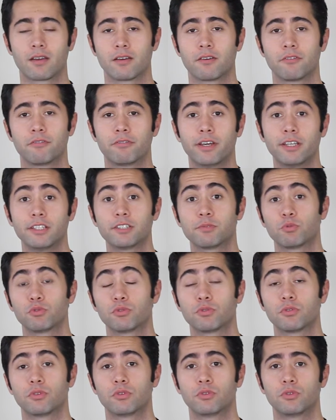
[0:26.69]

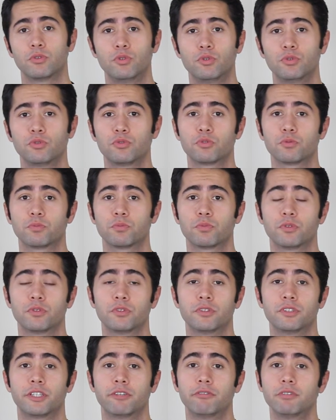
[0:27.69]
Facebook, YouTube,
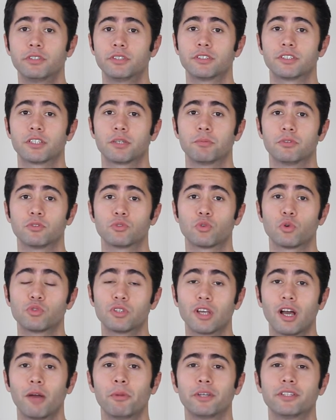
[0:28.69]
Twitter gibi
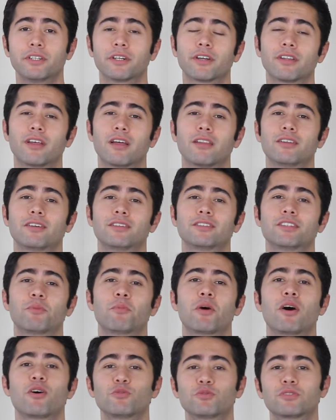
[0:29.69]
sosyal medya kanallarında
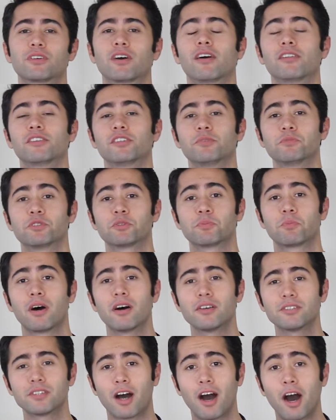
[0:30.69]
maruz kaldığımız
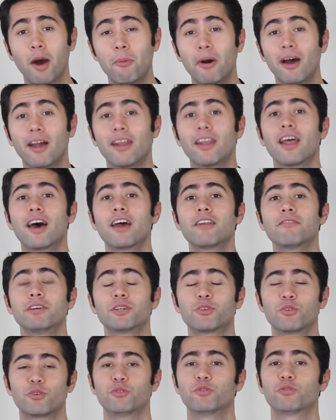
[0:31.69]
bazı haberler ve
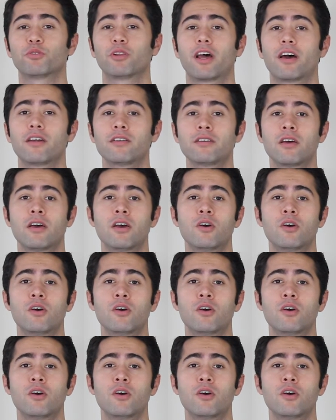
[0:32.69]
görüntüler